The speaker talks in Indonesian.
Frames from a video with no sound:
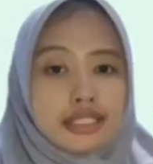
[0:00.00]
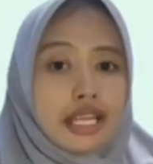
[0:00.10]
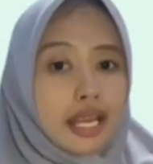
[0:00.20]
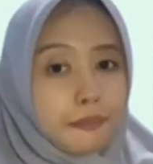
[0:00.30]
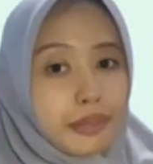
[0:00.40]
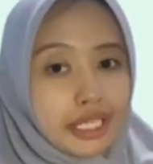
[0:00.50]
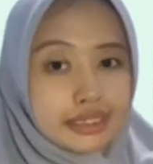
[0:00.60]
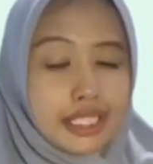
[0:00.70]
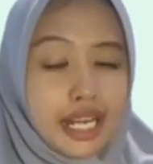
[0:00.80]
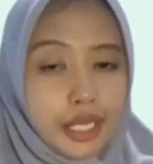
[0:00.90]
Dalam
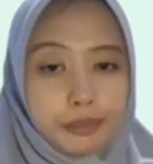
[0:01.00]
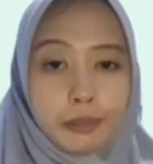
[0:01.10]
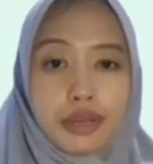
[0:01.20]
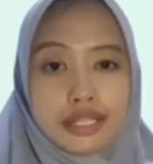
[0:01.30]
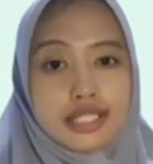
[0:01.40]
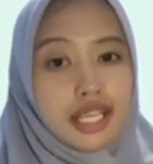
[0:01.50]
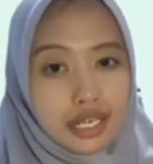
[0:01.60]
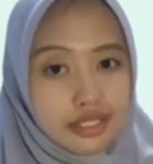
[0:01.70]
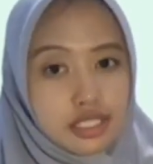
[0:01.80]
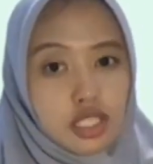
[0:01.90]
pelaksanaan
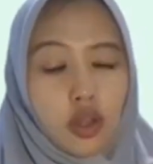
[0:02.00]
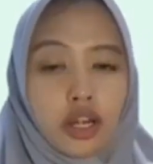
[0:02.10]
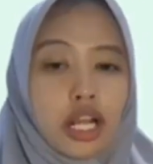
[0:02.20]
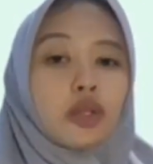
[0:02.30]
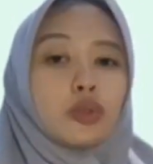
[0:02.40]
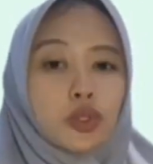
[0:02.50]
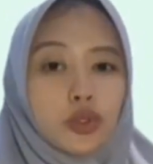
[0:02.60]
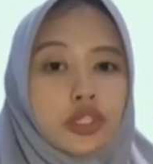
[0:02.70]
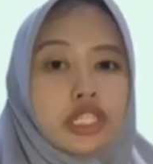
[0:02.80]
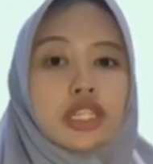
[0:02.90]
pembelajaran, seorang
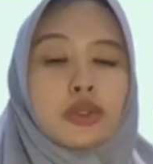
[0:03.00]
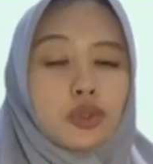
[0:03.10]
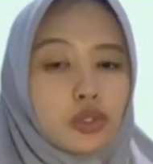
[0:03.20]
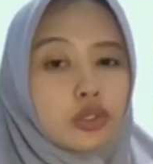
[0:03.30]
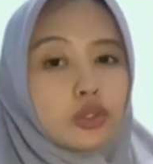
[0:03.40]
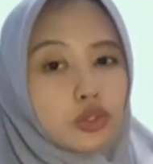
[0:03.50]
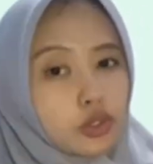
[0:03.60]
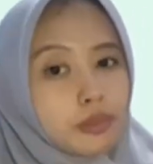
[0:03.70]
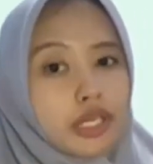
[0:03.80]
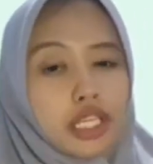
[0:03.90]
guru dituntut
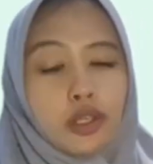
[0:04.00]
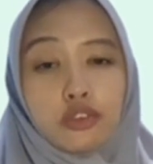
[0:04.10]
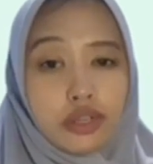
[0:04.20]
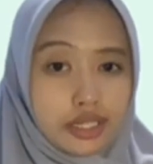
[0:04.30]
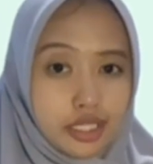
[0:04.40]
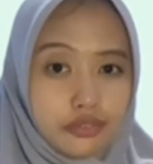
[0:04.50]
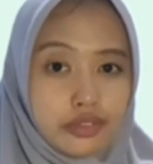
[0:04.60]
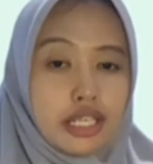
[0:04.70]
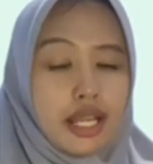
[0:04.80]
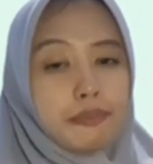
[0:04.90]
untuk berinovatif
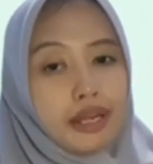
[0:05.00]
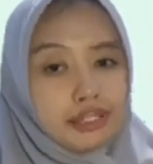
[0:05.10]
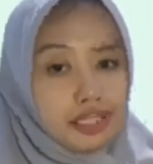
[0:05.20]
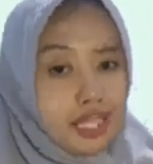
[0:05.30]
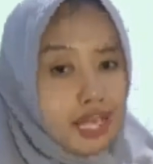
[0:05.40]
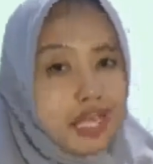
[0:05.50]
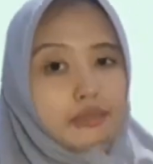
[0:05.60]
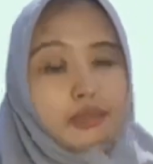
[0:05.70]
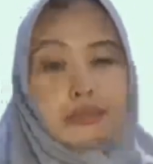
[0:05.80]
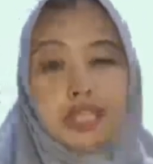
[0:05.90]
dalam
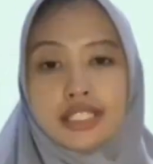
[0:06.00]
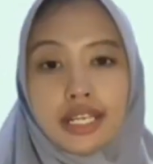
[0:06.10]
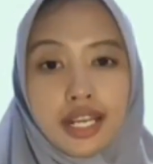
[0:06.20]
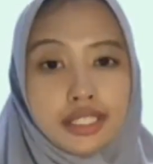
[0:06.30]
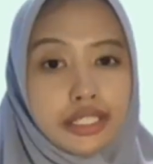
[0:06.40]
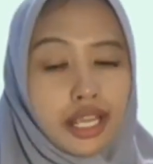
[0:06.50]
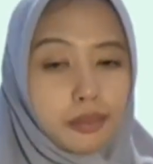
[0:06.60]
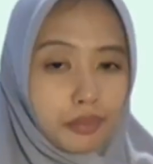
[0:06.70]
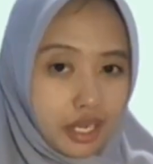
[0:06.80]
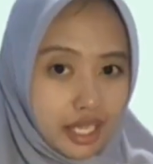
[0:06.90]
pelaksanaan pembelajaran di
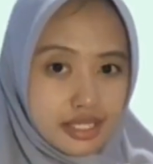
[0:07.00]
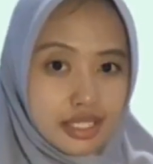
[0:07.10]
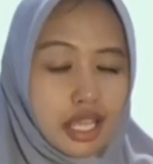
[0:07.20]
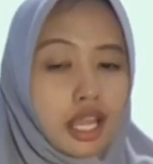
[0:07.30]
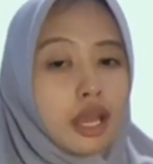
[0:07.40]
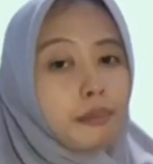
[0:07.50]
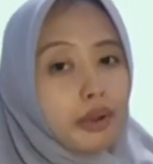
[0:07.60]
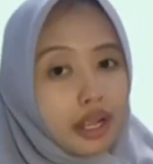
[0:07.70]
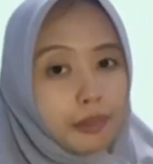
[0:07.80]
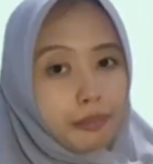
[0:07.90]
dalam kelas.
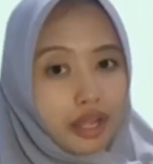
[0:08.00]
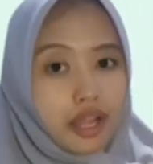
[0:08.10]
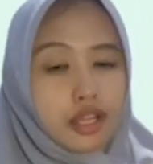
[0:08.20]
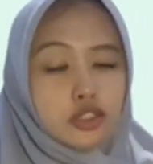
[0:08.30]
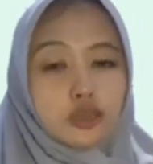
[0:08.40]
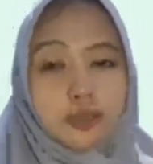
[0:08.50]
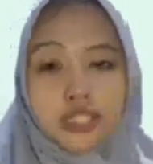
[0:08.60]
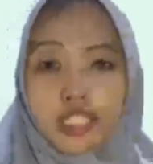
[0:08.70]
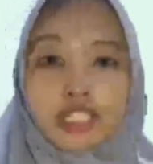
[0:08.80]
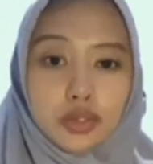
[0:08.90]
Mengapa harus
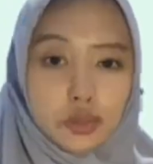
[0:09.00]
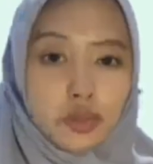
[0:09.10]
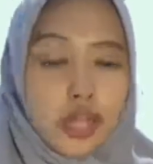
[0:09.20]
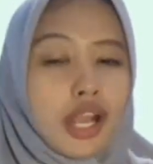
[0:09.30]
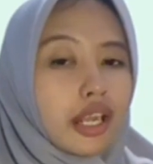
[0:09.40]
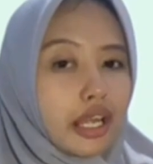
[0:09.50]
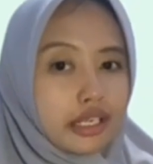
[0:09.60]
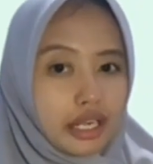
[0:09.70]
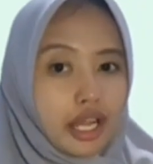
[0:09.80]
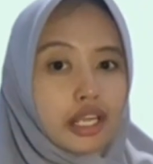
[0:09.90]
seperti itu?
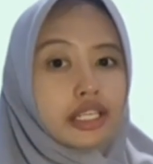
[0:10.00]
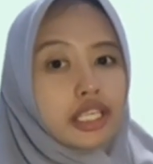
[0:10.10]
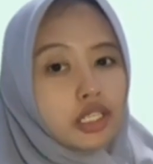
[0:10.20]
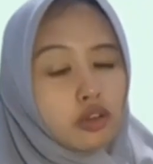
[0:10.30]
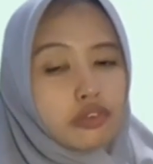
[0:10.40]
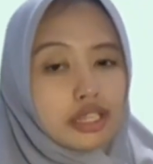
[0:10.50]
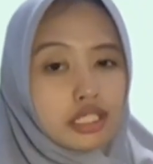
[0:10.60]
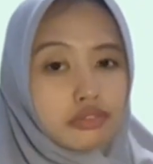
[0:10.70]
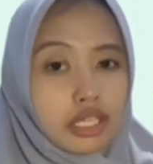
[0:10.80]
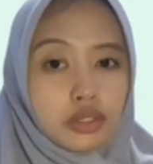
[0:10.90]
Karena
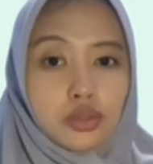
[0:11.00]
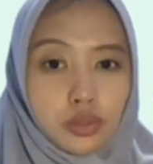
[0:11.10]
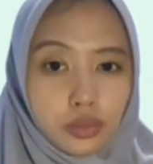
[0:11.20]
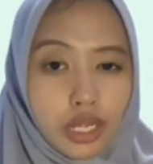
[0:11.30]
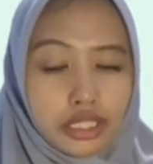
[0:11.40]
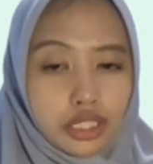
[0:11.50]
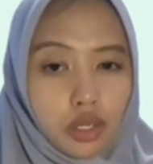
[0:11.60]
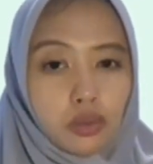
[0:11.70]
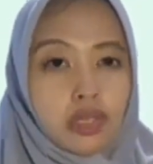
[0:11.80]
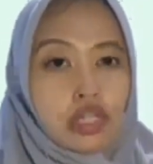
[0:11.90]
keinovatifan guru
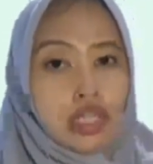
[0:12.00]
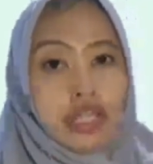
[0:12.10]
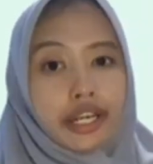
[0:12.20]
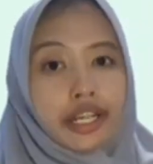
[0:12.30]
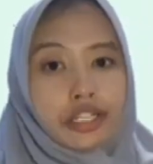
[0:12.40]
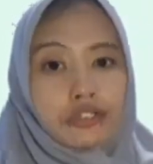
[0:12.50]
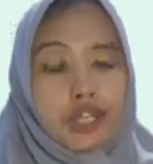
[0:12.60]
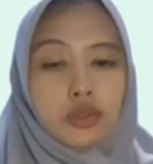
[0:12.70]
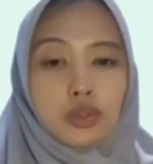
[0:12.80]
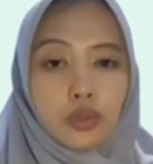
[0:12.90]
atau
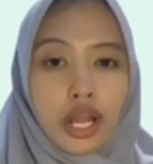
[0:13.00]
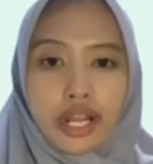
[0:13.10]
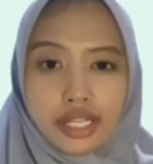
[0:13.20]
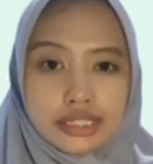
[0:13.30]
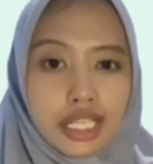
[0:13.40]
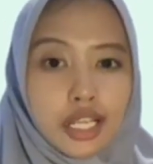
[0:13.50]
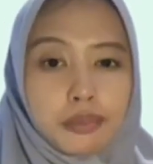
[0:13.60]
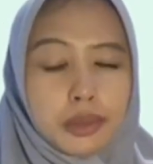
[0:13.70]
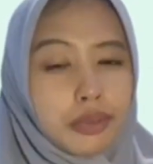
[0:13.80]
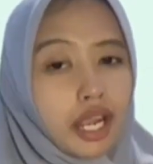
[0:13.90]
kekreatifan guru akan sangat
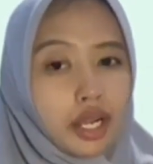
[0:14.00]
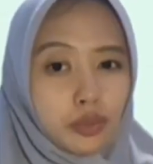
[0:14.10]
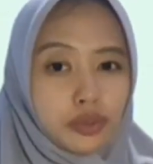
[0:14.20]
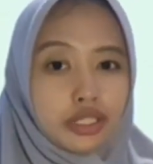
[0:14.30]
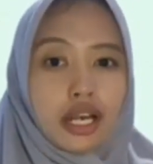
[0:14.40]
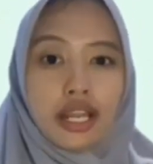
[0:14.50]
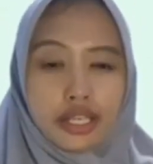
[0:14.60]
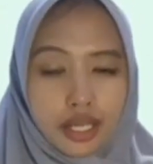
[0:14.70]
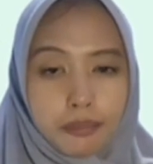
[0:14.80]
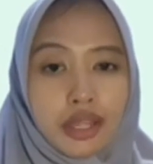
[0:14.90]
berpengaruh
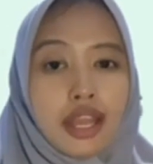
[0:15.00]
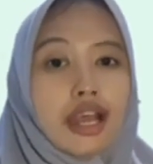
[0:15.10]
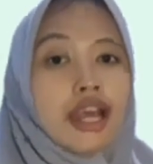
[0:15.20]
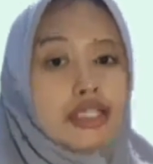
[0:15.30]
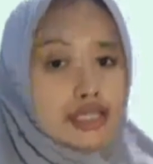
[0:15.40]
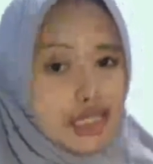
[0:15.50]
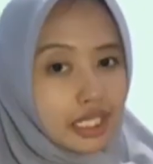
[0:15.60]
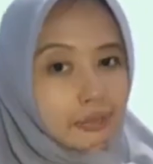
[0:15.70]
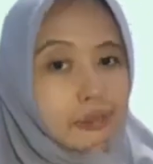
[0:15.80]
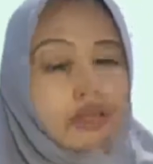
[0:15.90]
terhadap
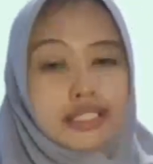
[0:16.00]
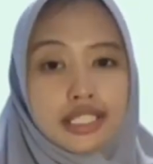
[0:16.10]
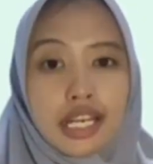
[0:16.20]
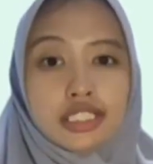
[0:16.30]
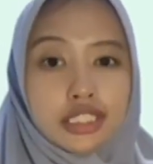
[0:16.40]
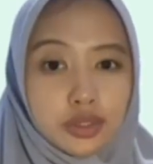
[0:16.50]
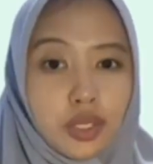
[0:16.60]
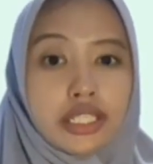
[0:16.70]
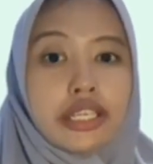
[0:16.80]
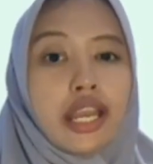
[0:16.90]
hasil pembelajaran
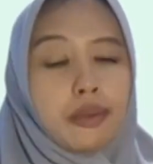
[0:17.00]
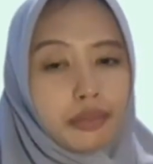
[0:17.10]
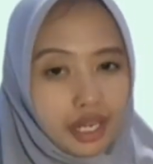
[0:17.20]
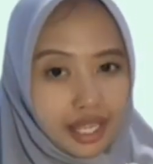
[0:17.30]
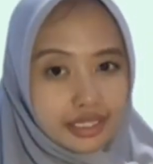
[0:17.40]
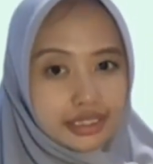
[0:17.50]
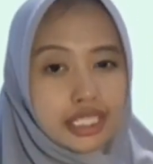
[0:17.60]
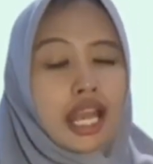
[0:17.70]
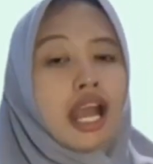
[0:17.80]
siswa di dalam kelas.